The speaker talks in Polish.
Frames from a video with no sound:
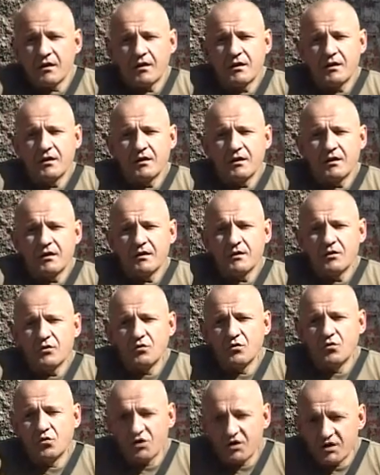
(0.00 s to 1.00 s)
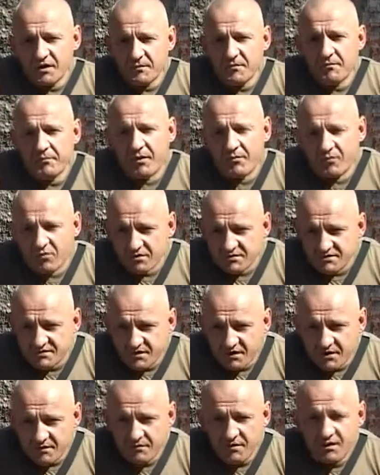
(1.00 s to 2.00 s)
Y, górnym
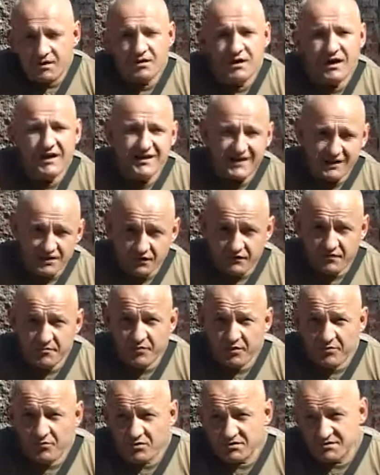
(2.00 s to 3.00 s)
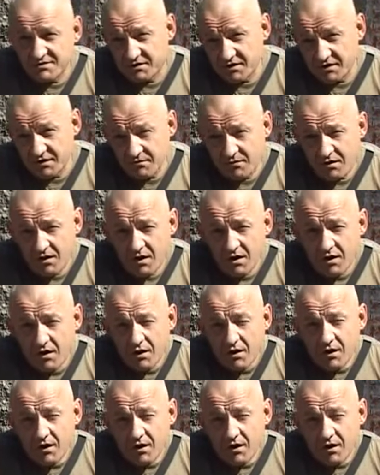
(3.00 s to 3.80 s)
pomostem, arkadowym pomostem